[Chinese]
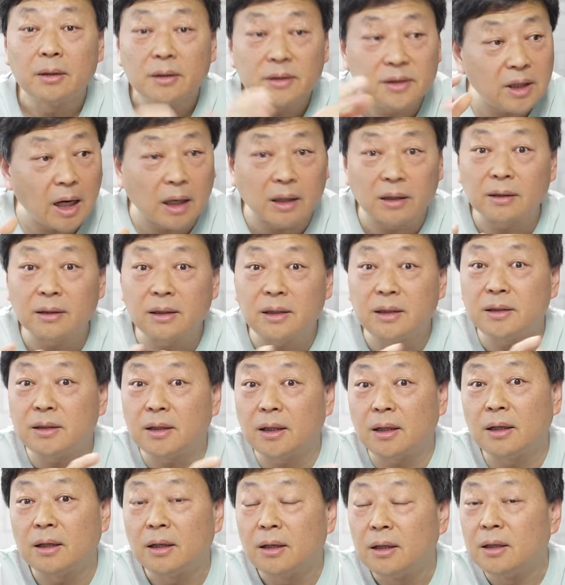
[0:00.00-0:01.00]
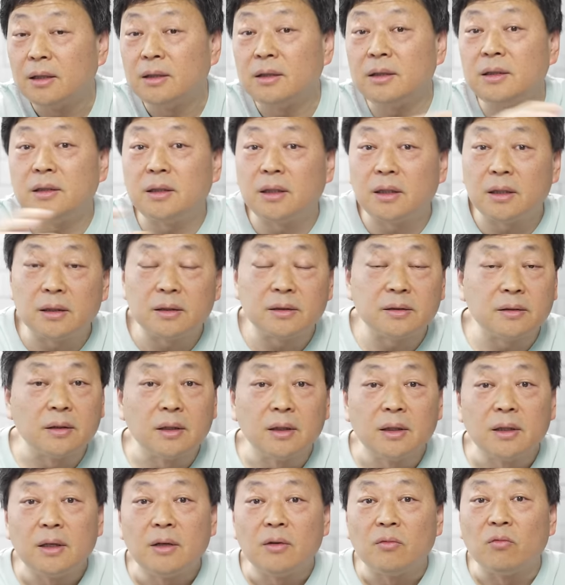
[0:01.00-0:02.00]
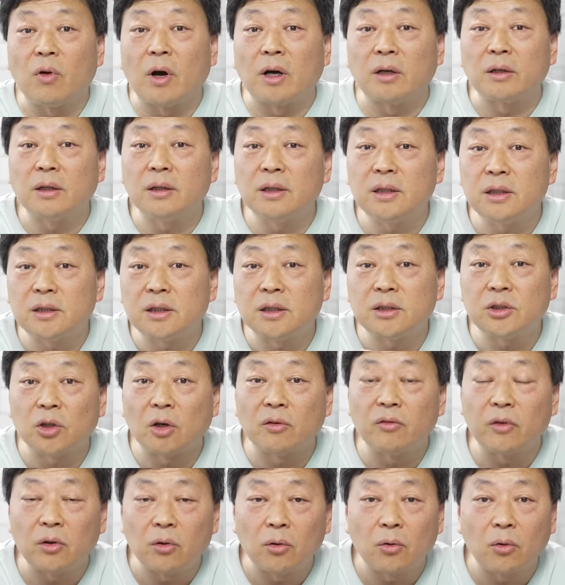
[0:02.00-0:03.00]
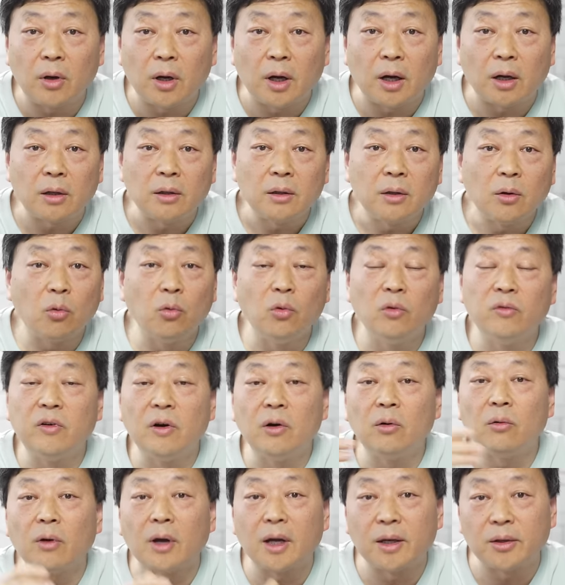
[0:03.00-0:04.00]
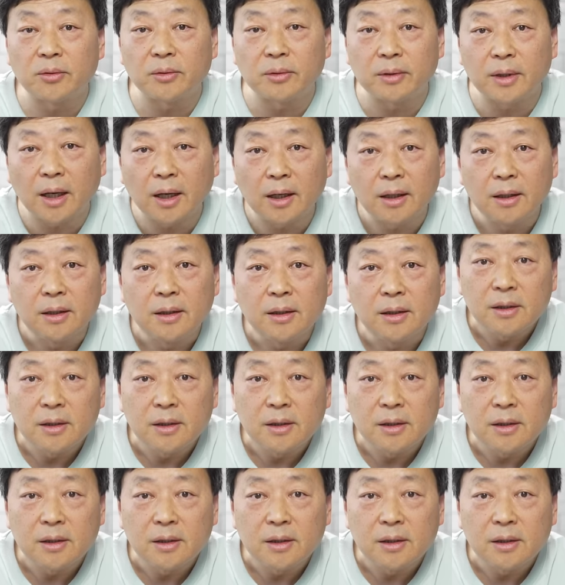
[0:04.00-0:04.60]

加上那些那些网上的一些小粉红啊，呼风唤雨啊，